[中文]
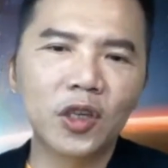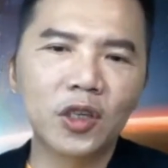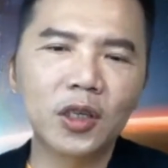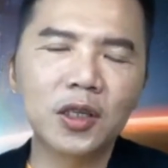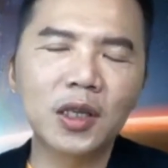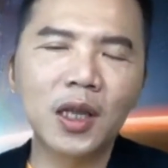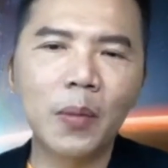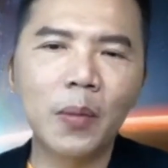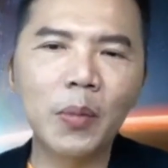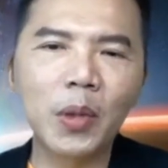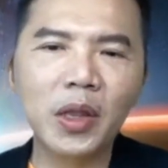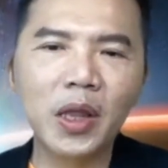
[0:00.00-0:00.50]
甚
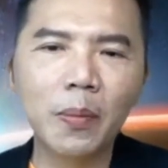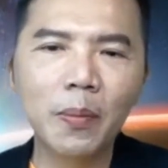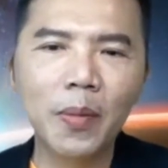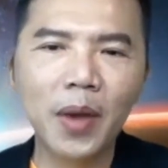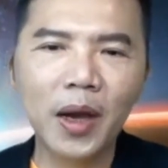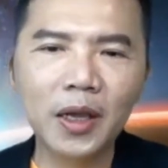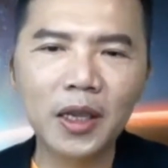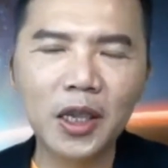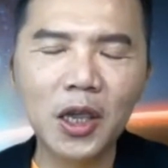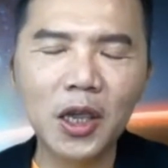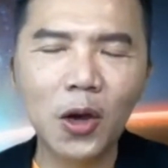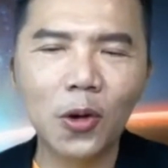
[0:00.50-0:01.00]
至他们的
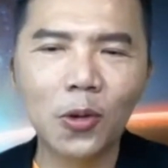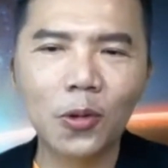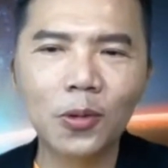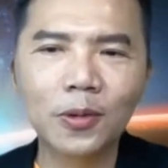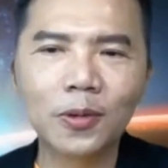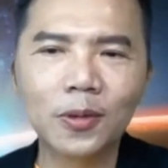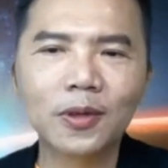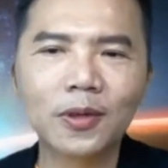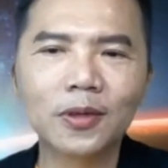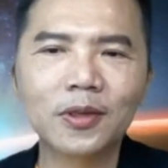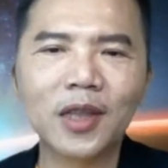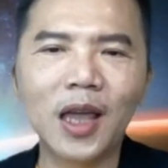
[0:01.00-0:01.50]
盟友，
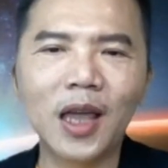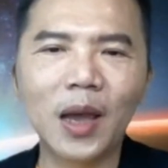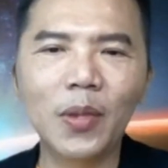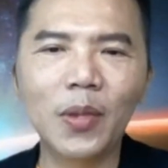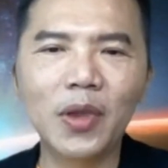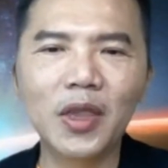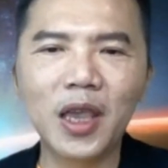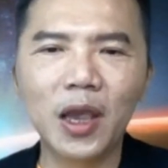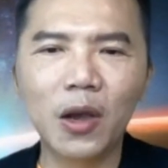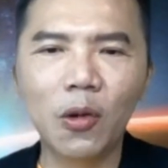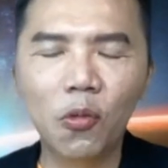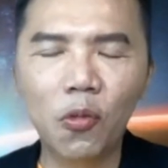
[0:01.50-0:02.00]
他
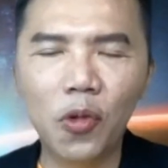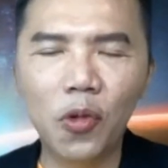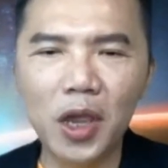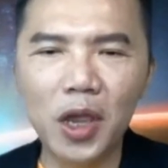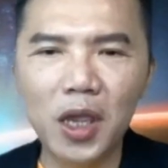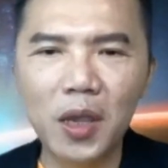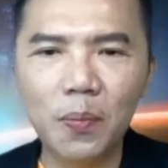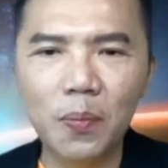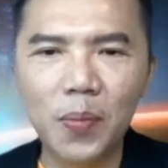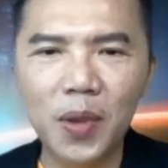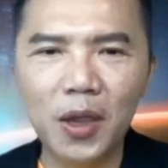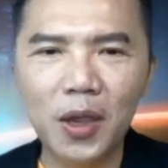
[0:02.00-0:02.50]
们也
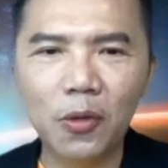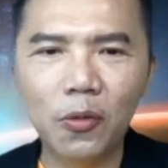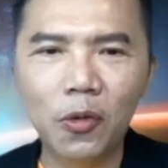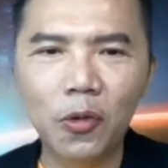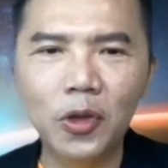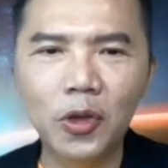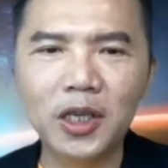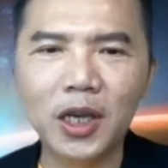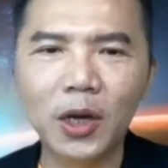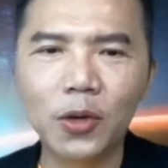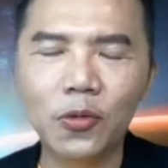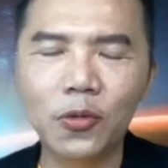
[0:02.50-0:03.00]
未必
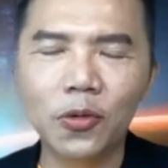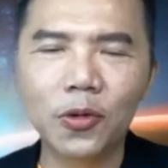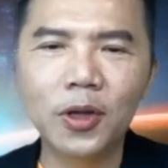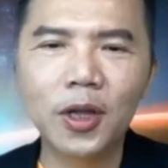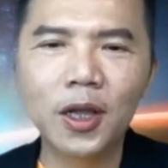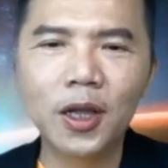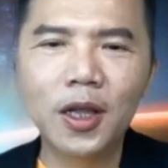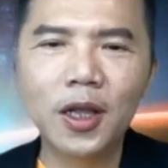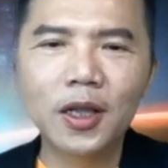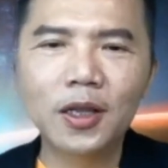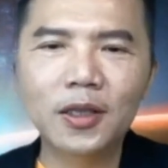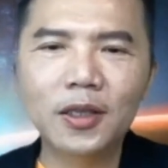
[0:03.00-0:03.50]
会照顾，
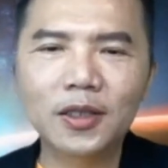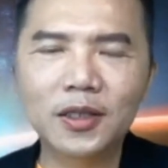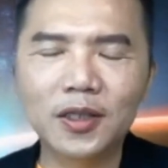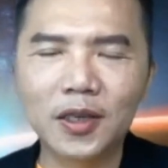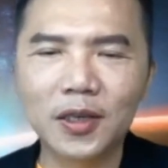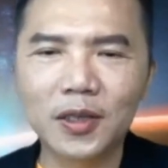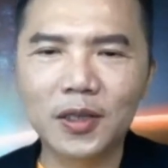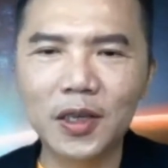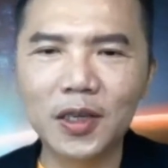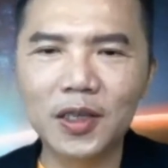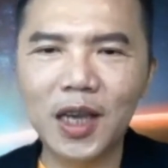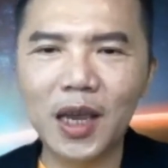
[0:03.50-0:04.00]

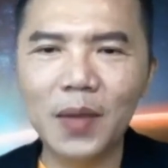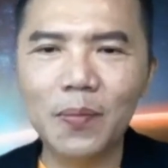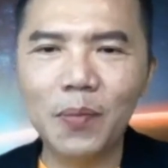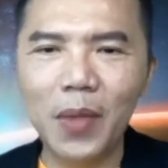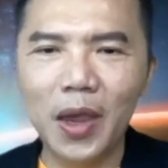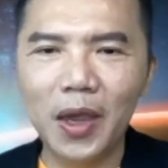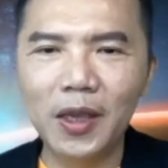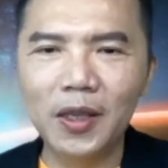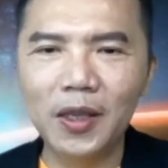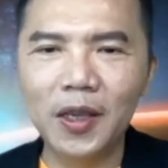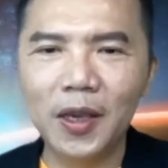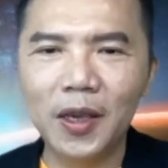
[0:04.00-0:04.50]
只是在
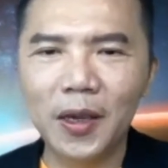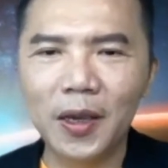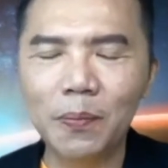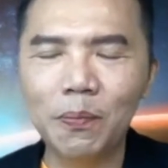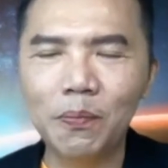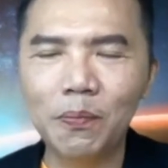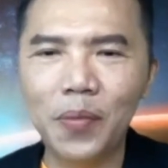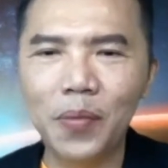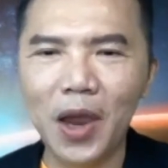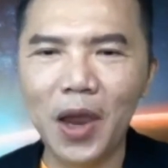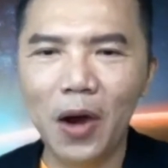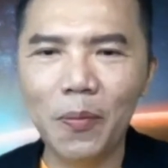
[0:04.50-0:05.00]
媒体
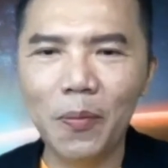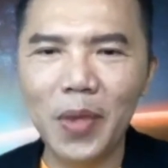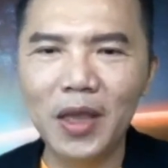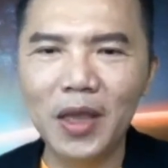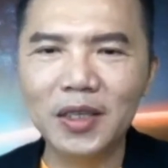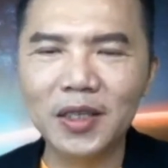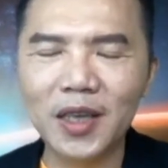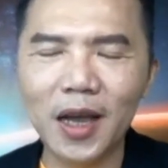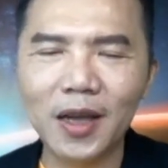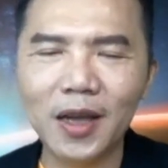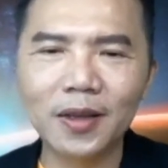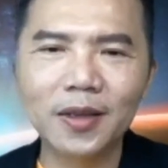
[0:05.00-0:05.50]
表
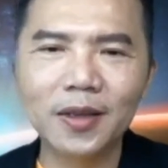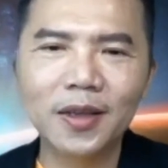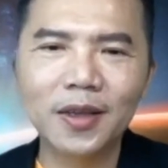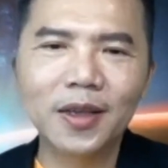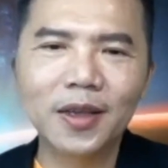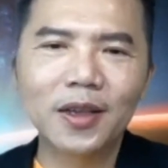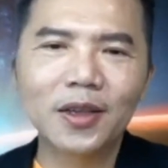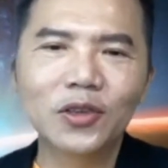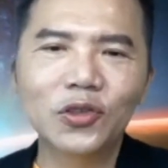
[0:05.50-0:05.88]
面上